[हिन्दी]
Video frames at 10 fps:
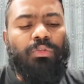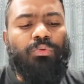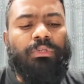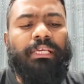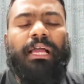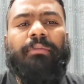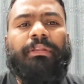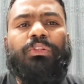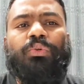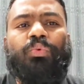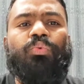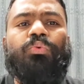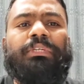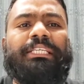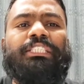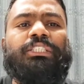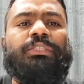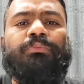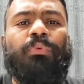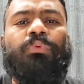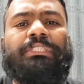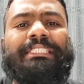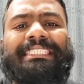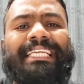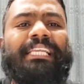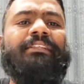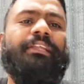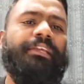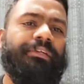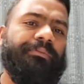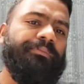तो ये आपने टू टी स्पून डेली देने हैं